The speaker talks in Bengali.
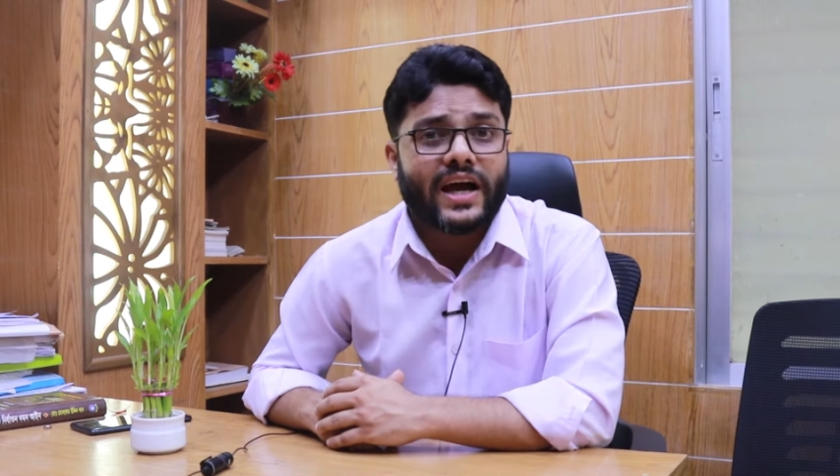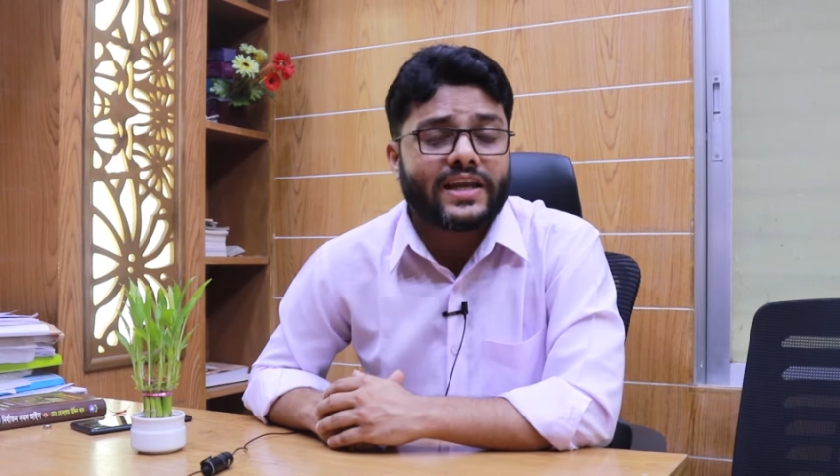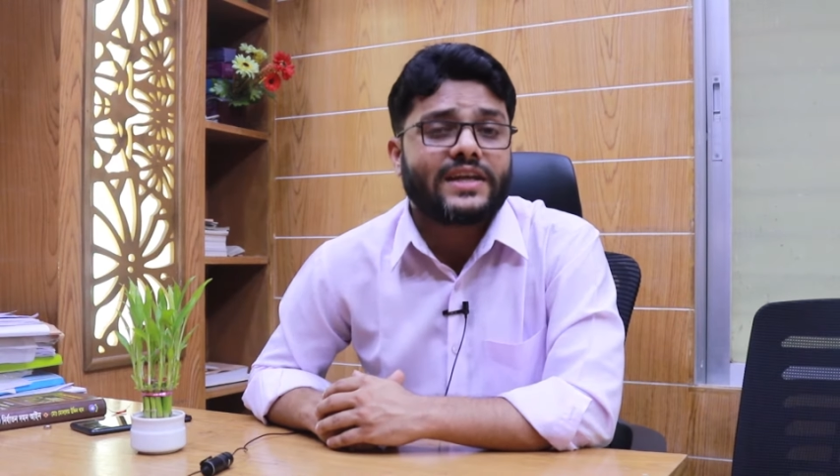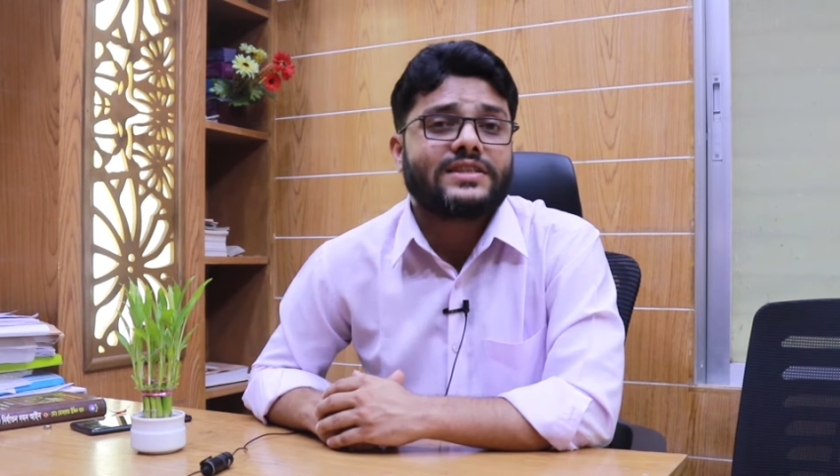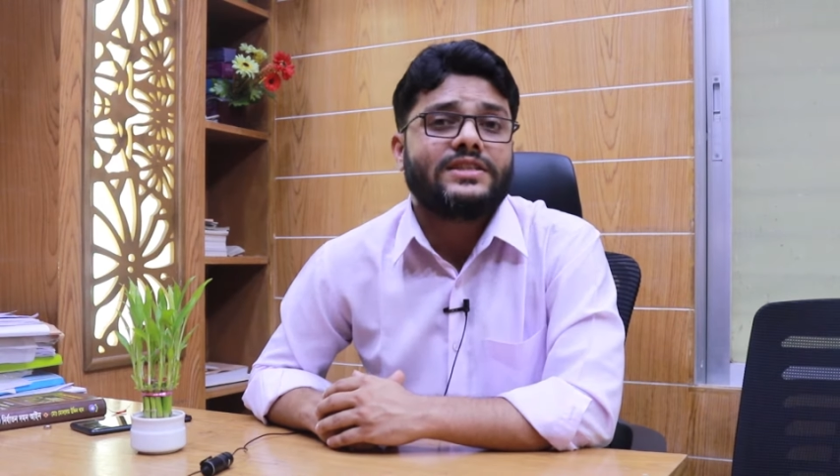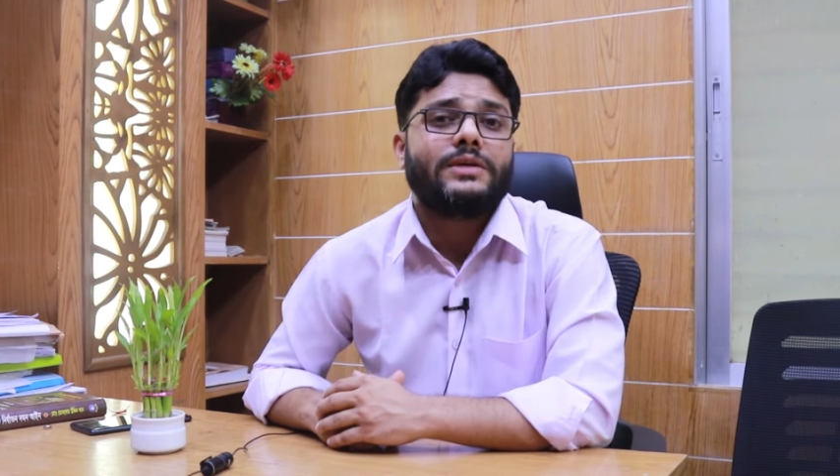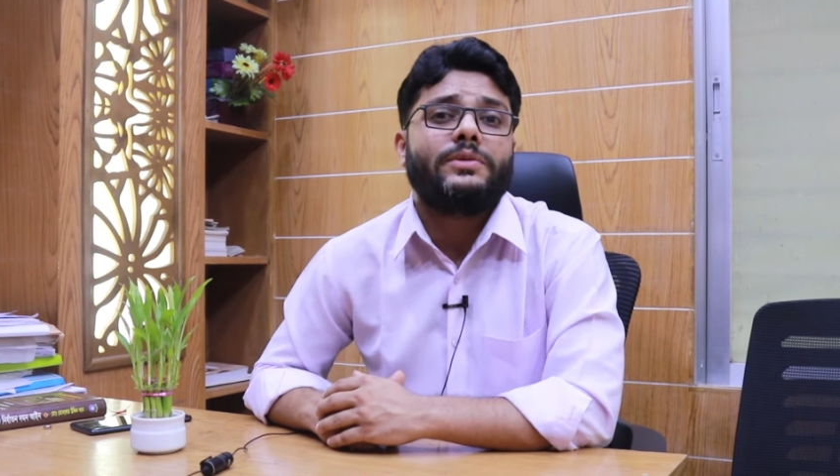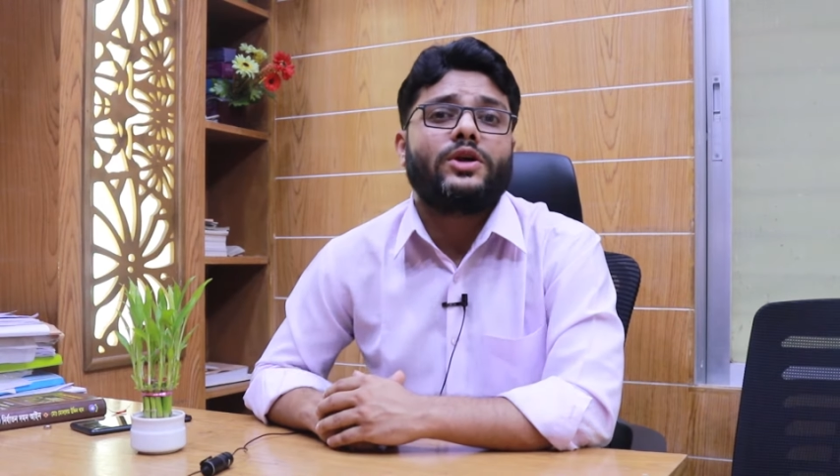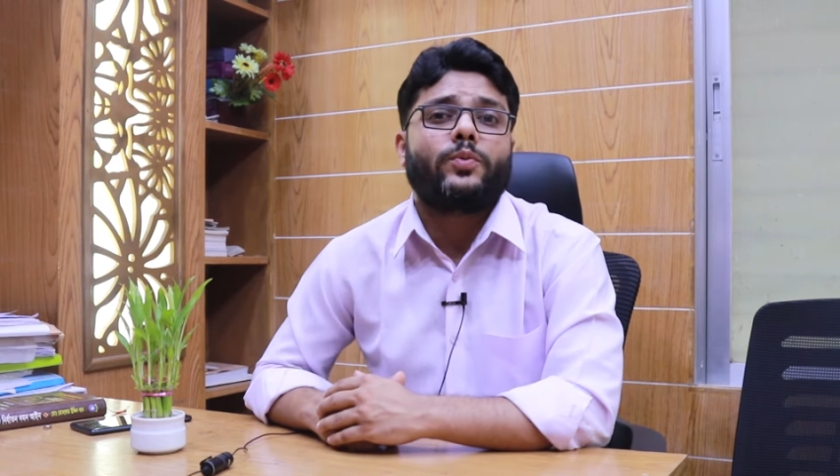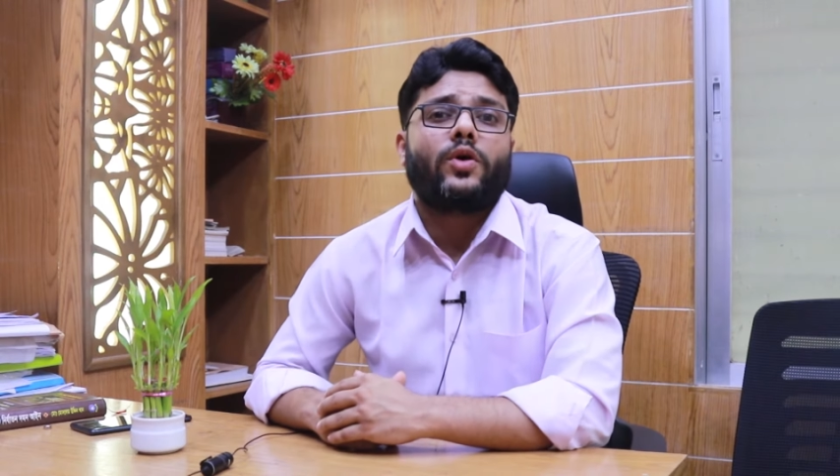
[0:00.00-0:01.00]
আইন আছে যে
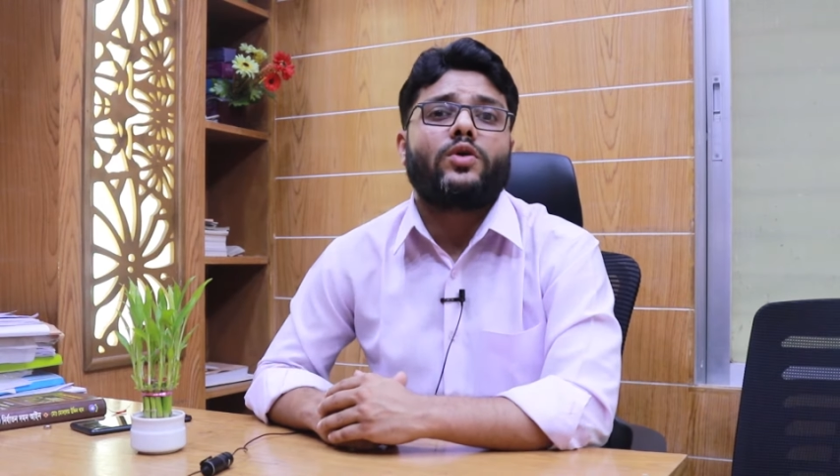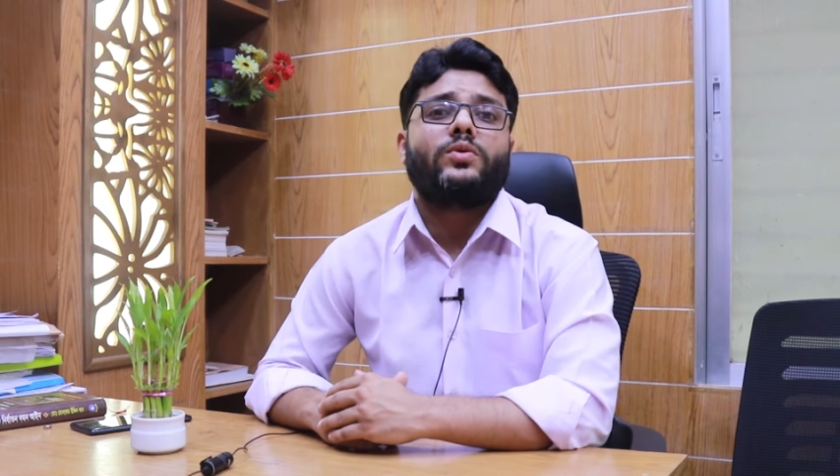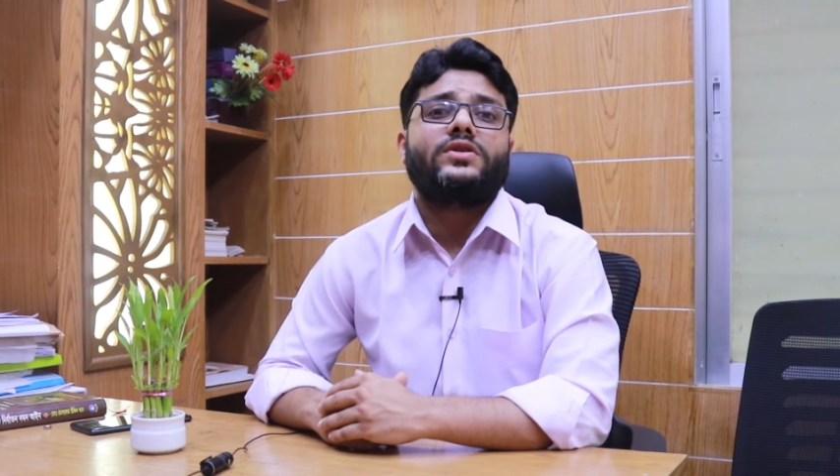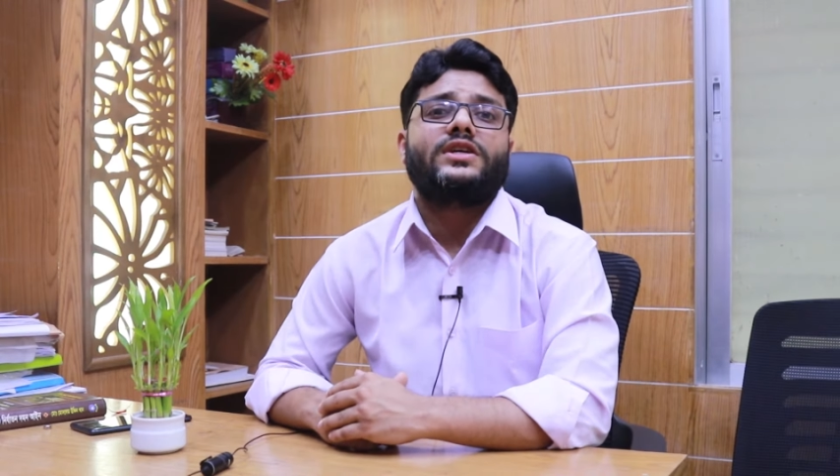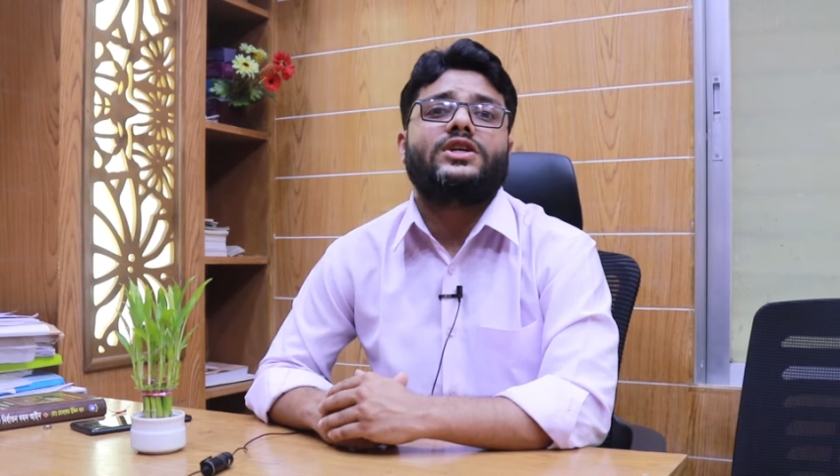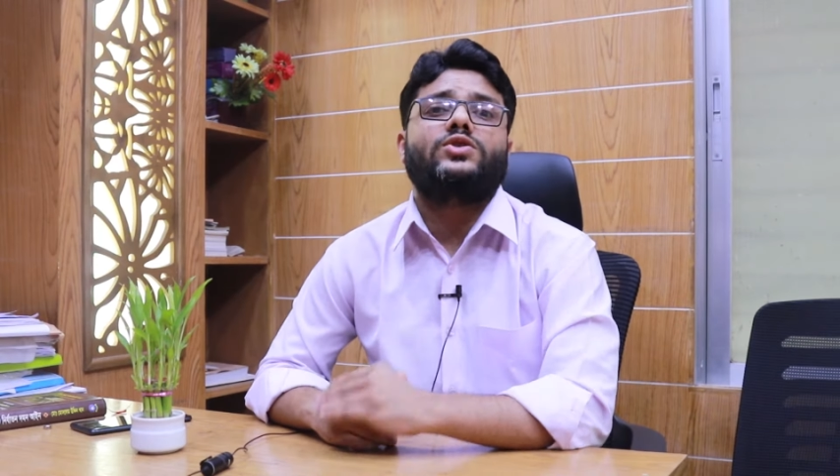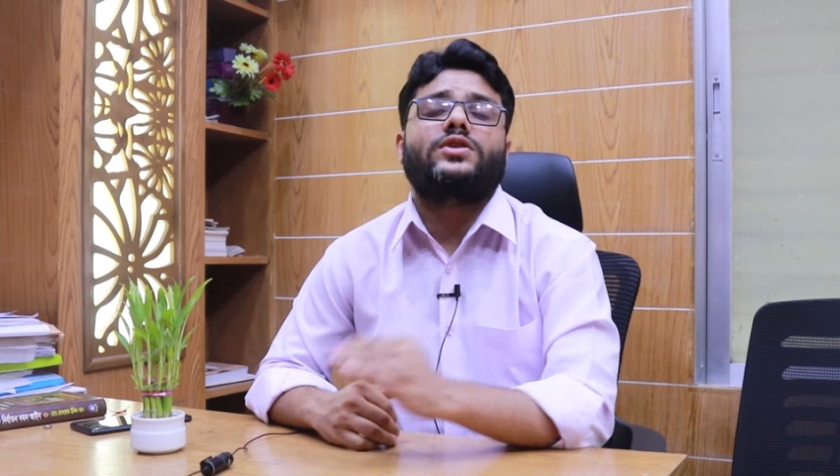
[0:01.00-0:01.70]
বিয়ের প্রলোভন দেখে